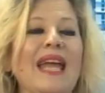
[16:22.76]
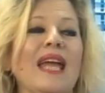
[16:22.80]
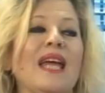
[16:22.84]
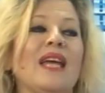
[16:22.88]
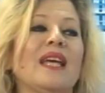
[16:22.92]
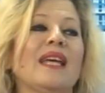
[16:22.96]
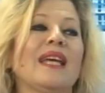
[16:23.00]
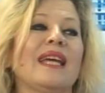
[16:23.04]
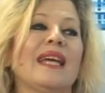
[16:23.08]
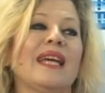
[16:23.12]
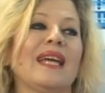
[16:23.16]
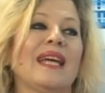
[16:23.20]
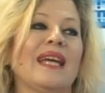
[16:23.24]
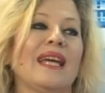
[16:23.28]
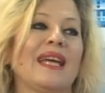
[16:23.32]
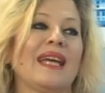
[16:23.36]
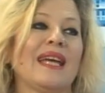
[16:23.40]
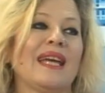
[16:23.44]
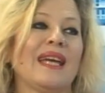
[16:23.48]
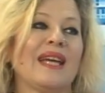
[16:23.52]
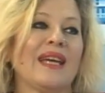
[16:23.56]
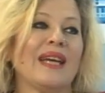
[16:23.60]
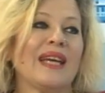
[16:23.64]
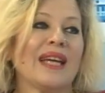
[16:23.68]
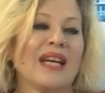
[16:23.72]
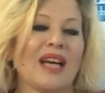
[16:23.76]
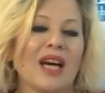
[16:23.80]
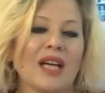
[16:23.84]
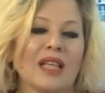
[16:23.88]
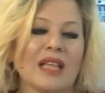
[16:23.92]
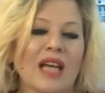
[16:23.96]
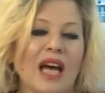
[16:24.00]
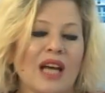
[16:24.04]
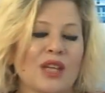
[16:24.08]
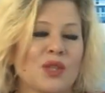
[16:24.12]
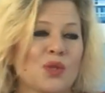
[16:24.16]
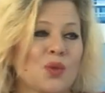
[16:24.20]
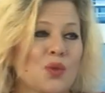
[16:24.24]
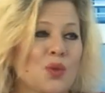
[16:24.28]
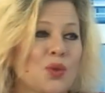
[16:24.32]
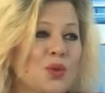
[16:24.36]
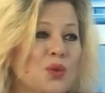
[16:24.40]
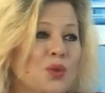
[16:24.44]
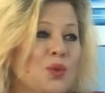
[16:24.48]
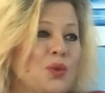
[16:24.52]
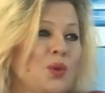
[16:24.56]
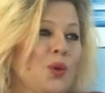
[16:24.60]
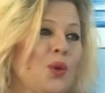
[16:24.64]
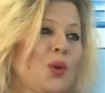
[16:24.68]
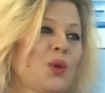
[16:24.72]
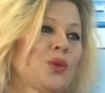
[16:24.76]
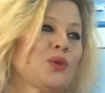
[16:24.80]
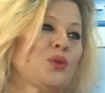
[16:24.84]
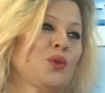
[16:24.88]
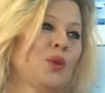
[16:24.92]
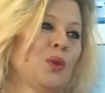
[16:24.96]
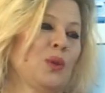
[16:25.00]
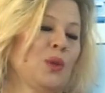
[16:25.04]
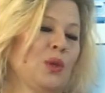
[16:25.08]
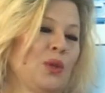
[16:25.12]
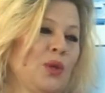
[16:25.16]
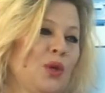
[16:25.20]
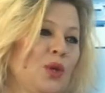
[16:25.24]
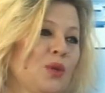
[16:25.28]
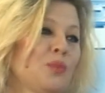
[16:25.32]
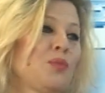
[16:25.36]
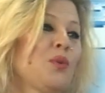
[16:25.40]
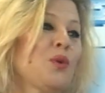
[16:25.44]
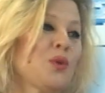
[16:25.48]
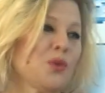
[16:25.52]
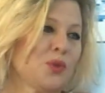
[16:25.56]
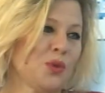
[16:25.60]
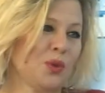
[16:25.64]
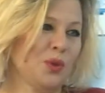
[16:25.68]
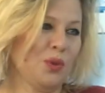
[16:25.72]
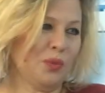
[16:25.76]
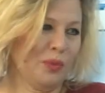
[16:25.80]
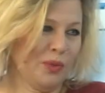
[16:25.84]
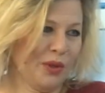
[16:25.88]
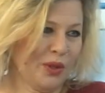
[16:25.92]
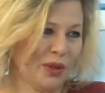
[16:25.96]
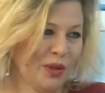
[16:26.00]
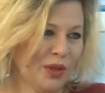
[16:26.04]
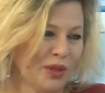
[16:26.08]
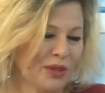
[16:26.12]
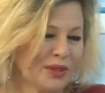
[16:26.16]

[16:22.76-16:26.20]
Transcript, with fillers: e, kalan süt yoğurt oluyor, bozulmuyor.